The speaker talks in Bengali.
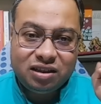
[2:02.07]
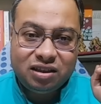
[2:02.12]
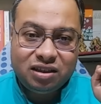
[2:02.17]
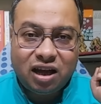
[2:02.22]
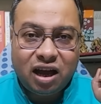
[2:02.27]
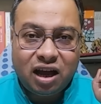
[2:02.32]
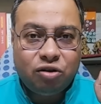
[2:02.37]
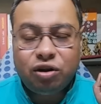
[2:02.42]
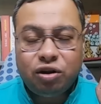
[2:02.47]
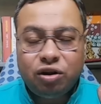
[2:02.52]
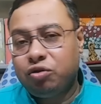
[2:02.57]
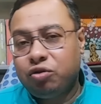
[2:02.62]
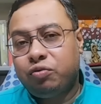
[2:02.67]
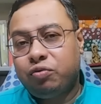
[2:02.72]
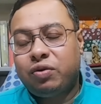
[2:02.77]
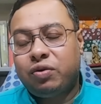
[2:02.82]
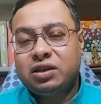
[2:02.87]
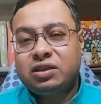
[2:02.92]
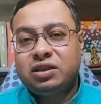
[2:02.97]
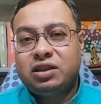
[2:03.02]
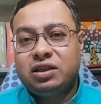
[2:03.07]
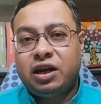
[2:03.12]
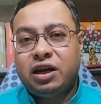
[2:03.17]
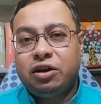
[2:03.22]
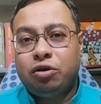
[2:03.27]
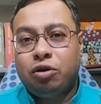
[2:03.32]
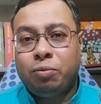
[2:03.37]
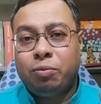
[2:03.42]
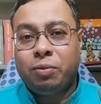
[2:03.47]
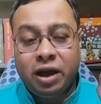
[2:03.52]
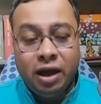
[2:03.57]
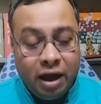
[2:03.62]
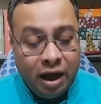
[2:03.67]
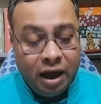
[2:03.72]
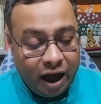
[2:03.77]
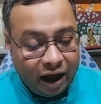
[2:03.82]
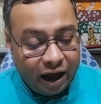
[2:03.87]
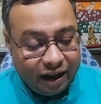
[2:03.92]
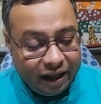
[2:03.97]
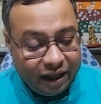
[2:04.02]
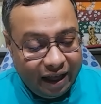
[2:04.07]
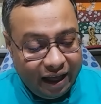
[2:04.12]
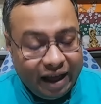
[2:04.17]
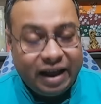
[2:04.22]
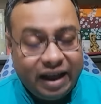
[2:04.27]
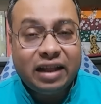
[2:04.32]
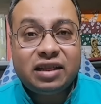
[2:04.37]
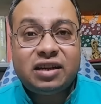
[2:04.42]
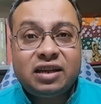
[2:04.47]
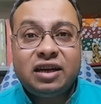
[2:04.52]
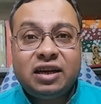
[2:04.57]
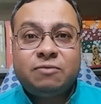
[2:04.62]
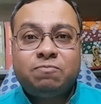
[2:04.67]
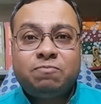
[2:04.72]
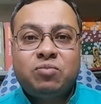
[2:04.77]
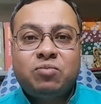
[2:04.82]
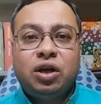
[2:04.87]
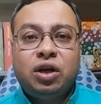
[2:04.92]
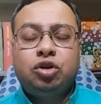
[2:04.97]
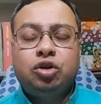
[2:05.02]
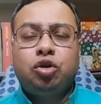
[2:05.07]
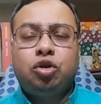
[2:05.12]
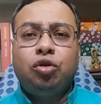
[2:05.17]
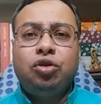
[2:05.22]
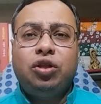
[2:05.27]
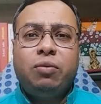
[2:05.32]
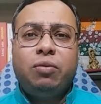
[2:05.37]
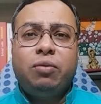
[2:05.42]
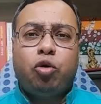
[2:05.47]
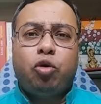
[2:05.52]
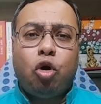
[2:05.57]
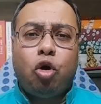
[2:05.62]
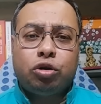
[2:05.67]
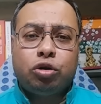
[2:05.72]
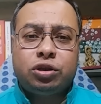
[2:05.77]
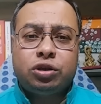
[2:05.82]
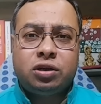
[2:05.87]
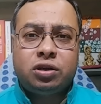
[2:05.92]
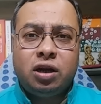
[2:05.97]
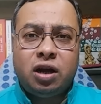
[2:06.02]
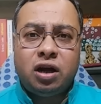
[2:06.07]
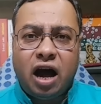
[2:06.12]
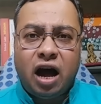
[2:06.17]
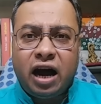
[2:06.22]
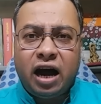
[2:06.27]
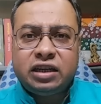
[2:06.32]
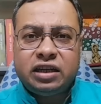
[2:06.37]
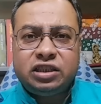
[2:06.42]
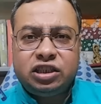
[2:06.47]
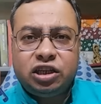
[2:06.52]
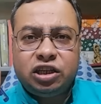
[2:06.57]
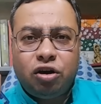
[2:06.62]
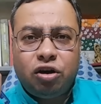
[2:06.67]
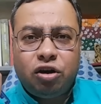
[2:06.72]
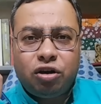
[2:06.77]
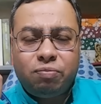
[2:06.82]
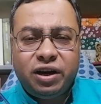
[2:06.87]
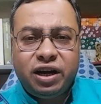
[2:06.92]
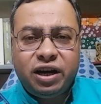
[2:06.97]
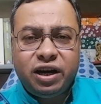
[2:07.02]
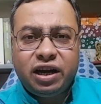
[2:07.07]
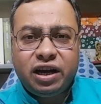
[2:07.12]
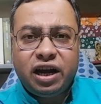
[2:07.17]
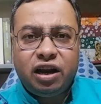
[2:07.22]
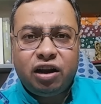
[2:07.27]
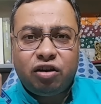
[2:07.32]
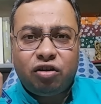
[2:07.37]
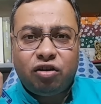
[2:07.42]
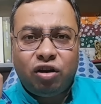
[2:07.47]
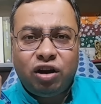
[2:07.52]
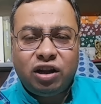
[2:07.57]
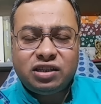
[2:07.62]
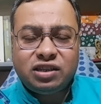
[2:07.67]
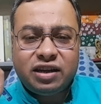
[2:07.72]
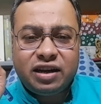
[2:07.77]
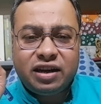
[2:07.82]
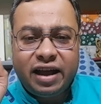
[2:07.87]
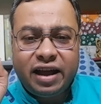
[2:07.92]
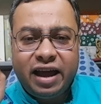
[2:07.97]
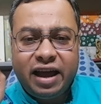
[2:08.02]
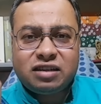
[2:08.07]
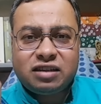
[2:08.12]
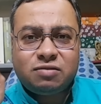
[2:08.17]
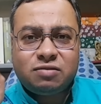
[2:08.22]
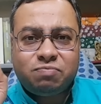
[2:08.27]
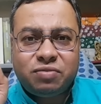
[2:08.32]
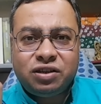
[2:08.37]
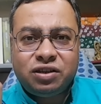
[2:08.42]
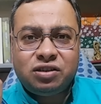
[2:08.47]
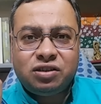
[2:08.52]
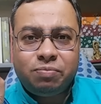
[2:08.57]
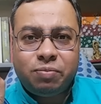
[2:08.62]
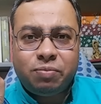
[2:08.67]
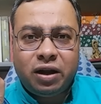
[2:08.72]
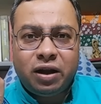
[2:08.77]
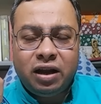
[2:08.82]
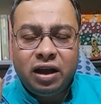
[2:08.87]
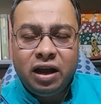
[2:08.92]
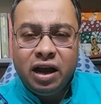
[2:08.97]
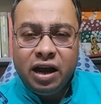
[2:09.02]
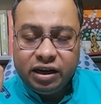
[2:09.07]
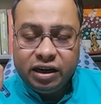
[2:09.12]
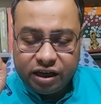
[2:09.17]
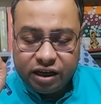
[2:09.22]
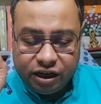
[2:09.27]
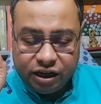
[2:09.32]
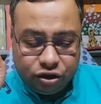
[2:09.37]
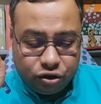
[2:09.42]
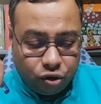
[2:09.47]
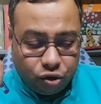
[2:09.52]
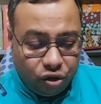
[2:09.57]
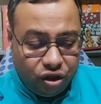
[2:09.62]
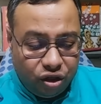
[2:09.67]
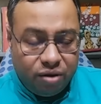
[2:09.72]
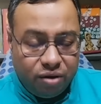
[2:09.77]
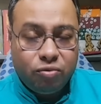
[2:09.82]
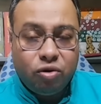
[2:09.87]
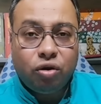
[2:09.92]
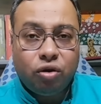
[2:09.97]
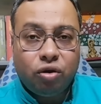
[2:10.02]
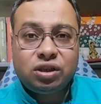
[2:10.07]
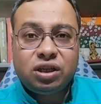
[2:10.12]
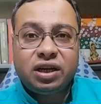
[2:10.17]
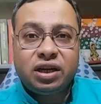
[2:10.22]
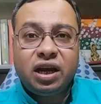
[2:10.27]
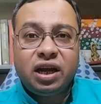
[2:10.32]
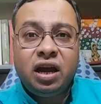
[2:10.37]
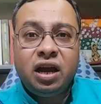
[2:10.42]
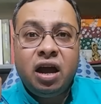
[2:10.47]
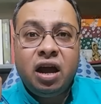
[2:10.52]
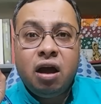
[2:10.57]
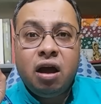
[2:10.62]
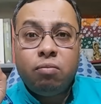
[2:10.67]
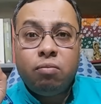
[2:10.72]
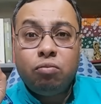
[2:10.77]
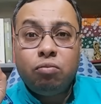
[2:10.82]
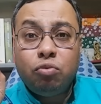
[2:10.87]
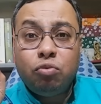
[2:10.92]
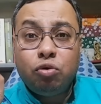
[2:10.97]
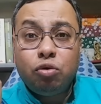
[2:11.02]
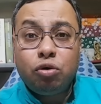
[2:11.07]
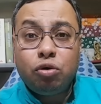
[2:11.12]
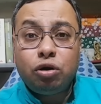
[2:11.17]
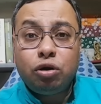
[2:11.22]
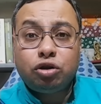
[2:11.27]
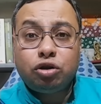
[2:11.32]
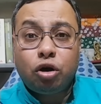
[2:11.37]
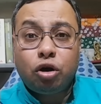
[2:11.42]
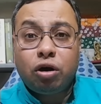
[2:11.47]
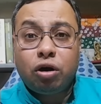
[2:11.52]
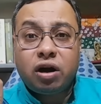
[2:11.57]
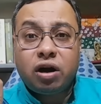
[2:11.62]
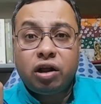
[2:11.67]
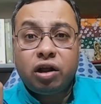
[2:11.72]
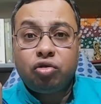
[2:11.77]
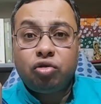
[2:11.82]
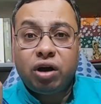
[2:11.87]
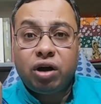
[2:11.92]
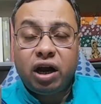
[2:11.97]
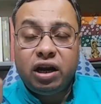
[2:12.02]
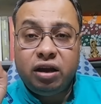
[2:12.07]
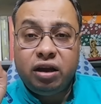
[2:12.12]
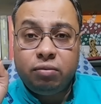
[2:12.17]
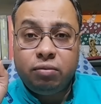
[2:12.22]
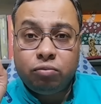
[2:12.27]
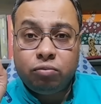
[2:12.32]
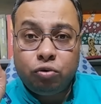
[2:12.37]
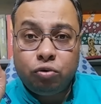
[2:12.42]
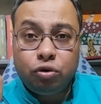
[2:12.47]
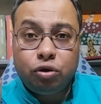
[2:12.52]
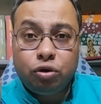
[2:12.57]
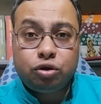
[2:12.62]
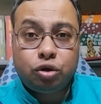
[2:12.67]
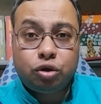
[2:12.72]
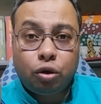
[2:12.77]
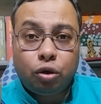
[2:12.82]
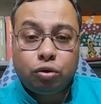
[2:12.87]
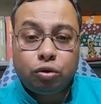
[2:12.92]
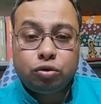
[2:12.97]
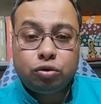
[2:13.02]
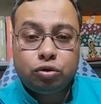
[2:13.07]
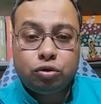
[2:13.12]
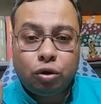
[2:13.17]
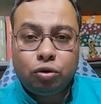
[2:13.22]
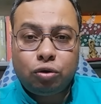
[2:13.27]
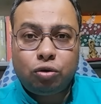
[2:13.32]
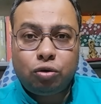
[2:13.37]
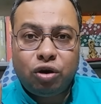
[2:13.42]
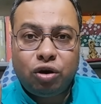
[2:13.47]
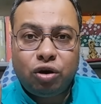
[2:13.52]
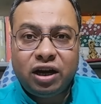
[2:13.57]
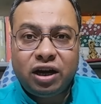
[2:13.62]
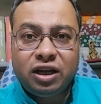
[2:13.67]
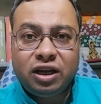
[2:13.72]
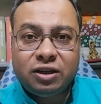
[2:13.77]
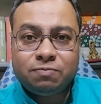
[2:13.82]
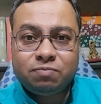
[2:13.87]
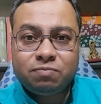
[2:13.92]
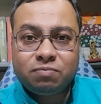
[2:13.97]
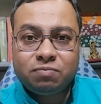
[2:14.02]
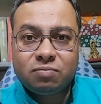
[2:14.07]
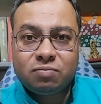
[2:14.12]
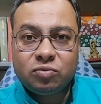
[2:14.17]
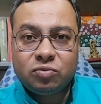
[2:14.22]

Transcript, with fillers: সেই তারও কিন্তু ফাঁসিটাই হবে আর এক্ষেত্রে সন্দীপ ঘোষ আরজিকর মেডিকেল কলেজের এক্স প্রিন্সিপাল সেই সন্দীপ ঘোষই কি মূল চক্রান্তকারী মূল ষড়যন্ত্রকারী